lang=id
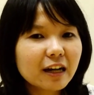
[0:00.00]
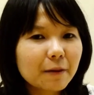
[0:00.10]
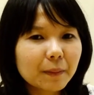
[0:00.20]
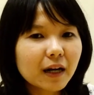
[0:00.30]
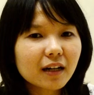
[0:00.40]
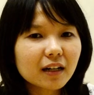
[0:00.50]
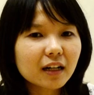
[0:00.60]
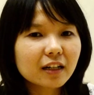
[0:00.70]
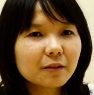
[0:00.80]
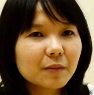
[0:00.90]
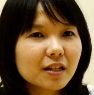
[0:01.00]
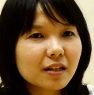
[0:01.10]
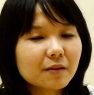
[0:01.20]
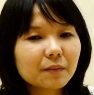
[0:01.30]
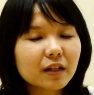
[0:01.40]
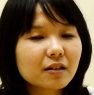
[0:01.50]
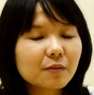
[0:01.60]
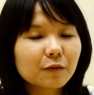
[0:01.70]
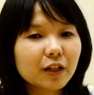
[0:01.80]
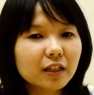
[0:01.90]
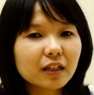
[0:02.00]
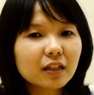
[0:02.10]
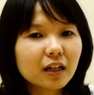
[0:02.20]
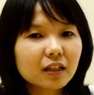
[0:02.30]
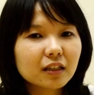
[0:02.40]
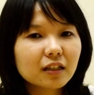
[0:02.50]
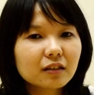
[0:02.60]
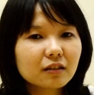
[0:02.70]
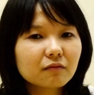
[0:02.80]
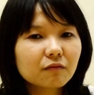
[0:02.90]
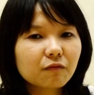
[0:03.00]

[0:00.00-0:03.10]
gampang karena Anda bisa simpan semuanya, artinya